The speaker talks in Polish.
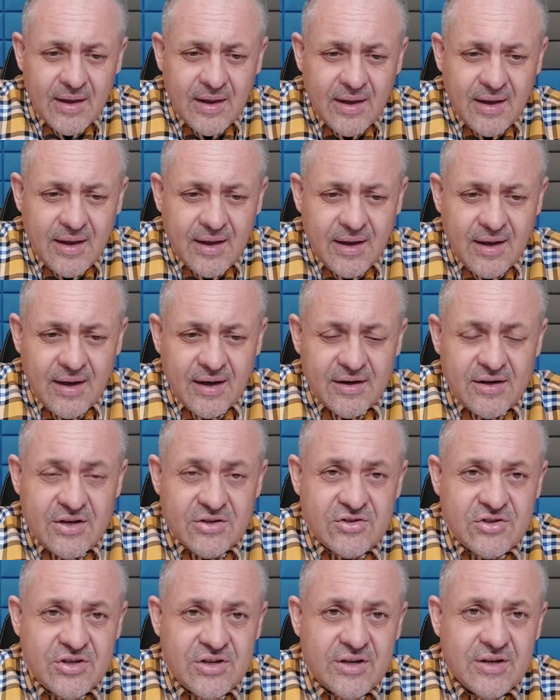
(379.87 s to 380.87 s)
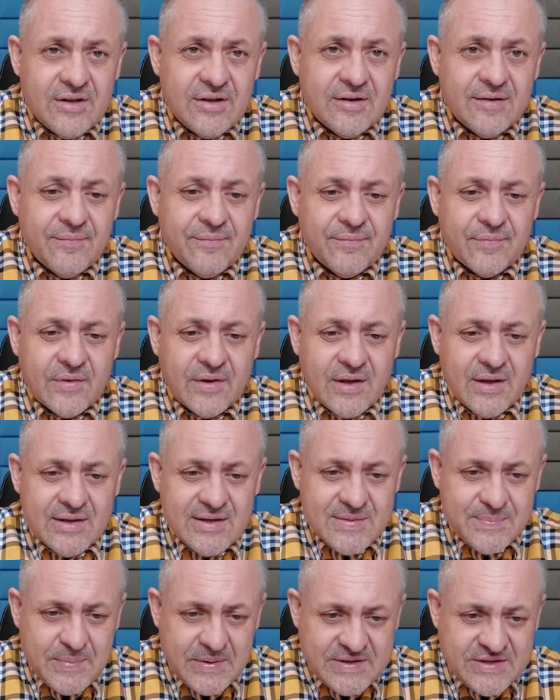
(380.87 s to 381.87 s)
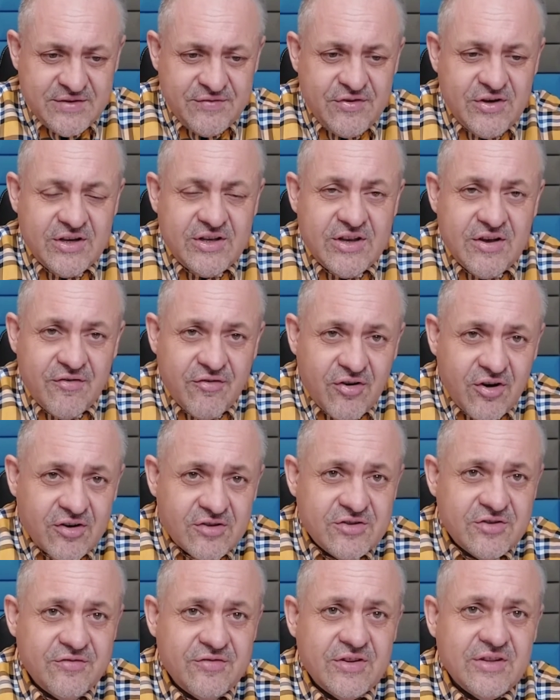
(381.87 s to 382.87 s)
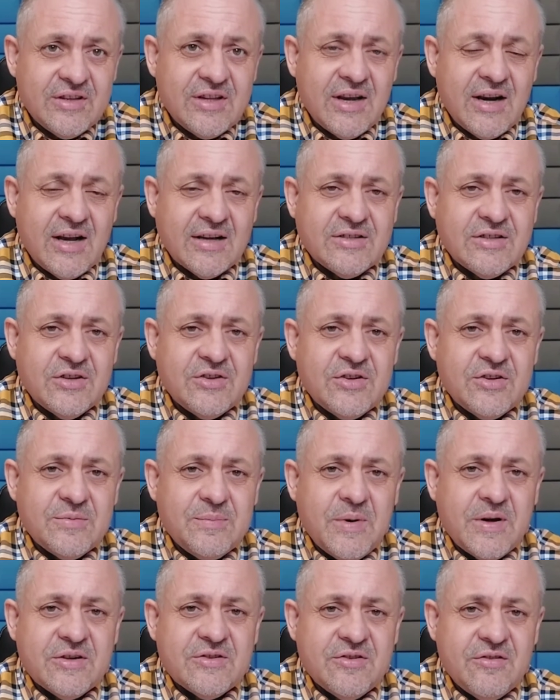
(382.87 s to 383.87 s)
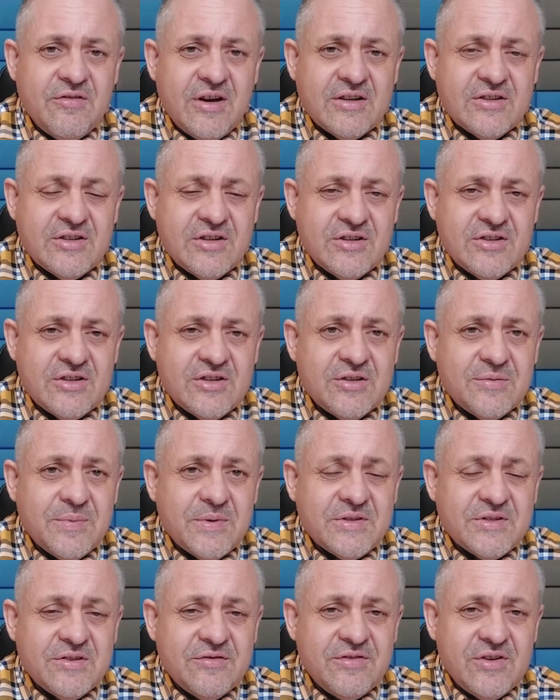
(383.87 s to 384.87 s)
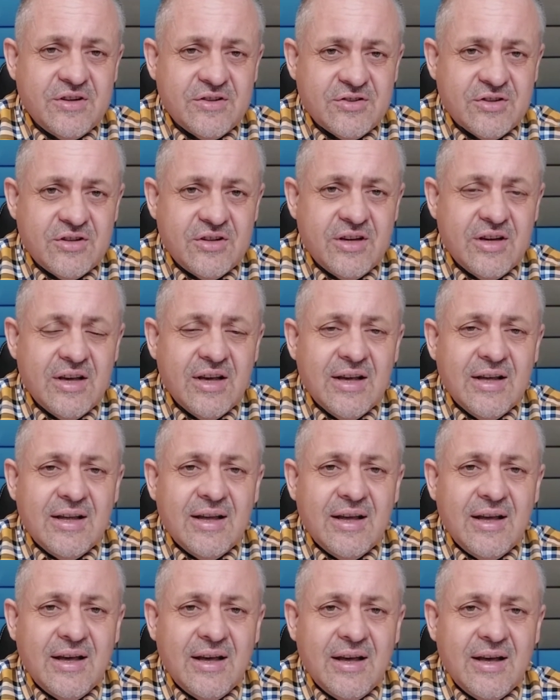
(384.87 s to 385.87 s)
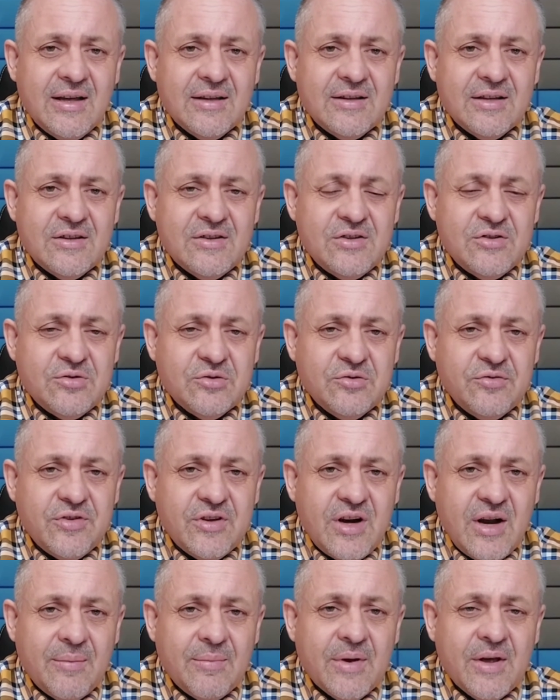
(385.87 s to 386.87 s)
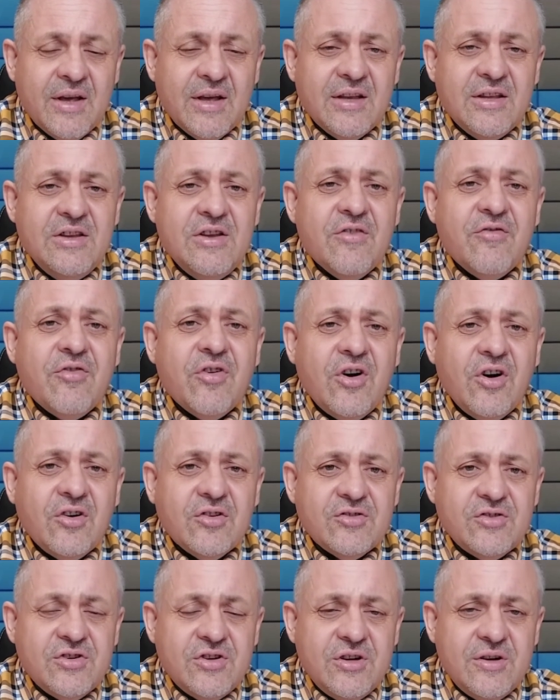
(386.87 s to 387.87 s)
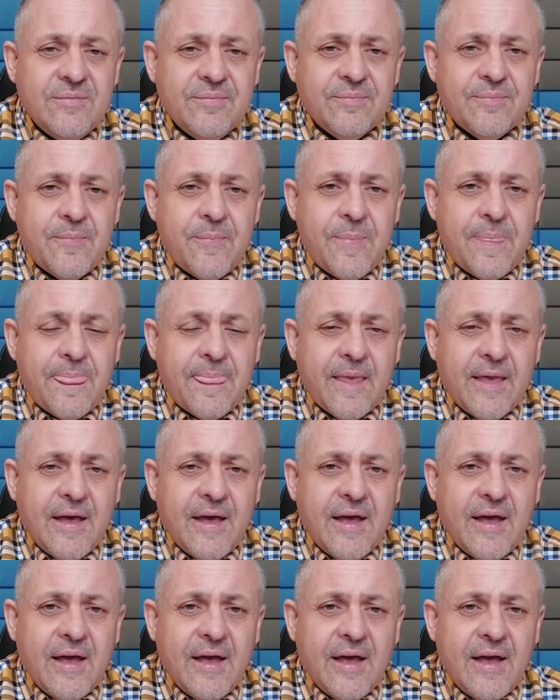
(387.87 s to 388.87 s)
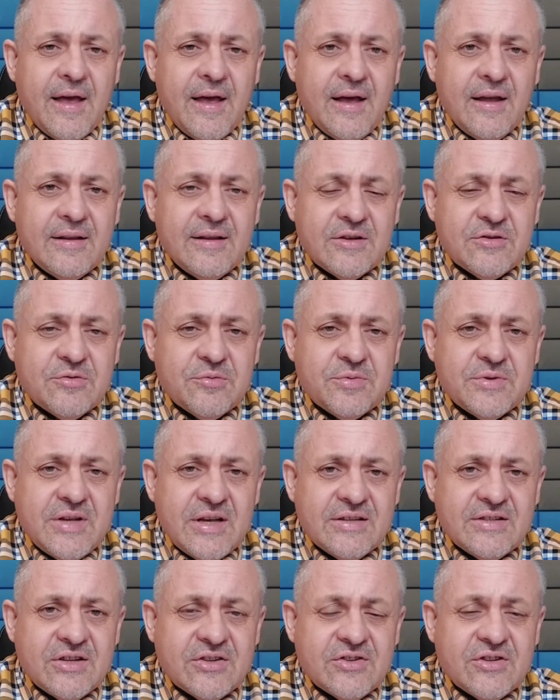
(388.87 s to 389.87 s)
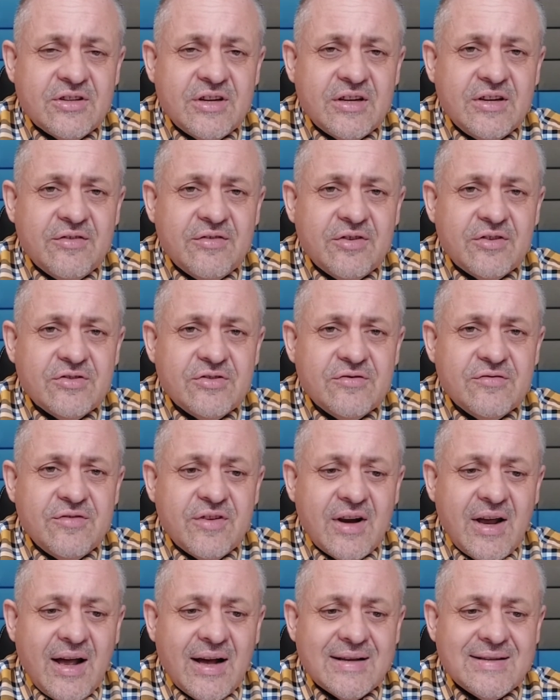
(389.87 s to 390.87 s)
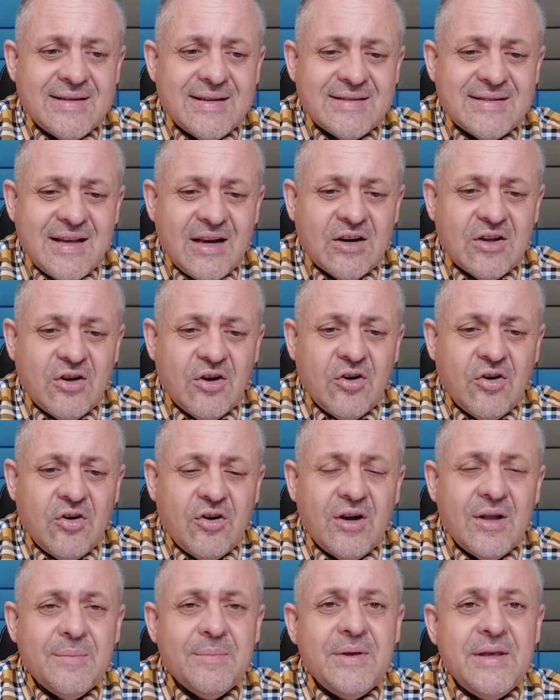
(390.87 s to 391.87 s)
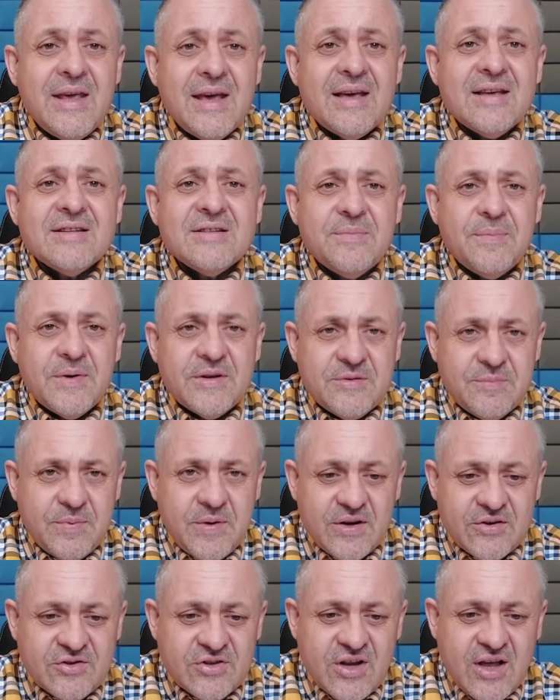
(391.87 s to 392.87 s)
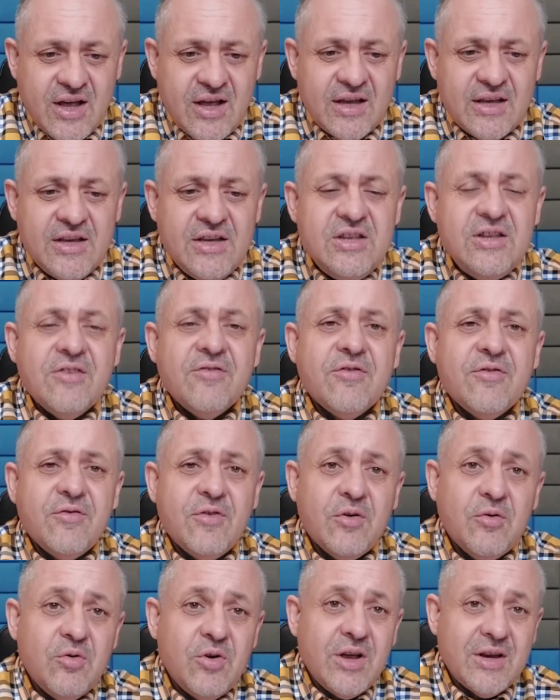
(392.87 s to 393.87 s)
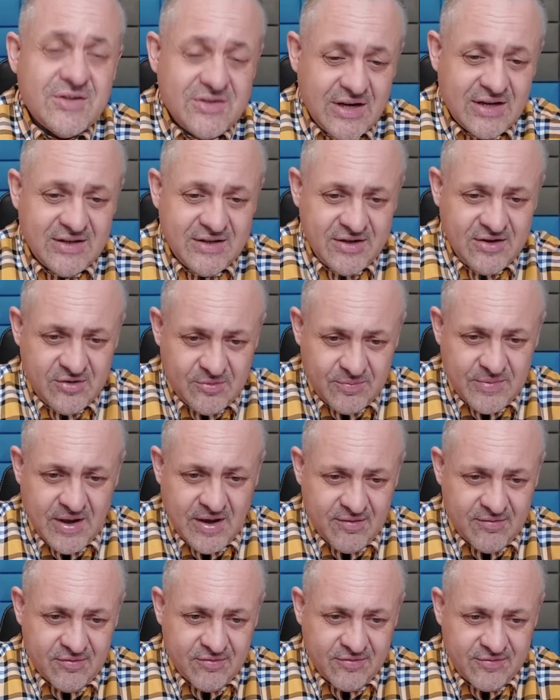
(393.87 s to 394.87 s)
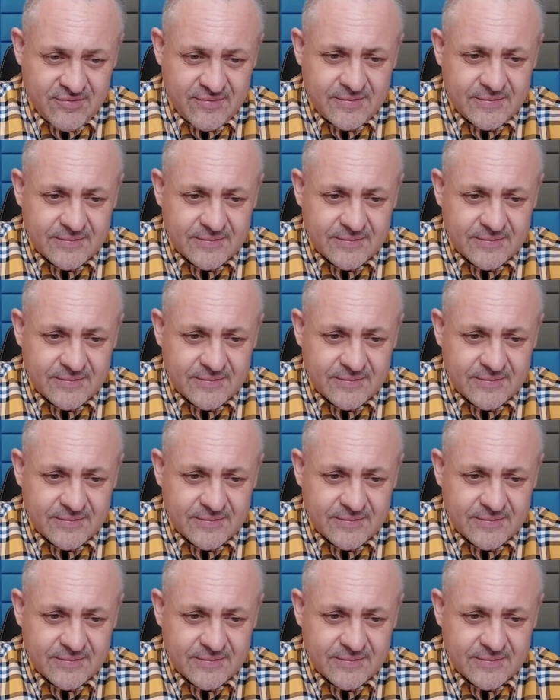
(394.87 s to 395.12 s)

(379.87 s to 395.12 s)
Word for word: E, jeśli specyfik nie wchodzi w interakcję, to jest bardzo ważne, jeżeli specyfik, czyli e, ten disulfiram nie wchodzi, e, ta substancja czynna nie wchodzi w reakcję z alkoholem, jest bezpieczna i nie wywołuje żadnych objawów.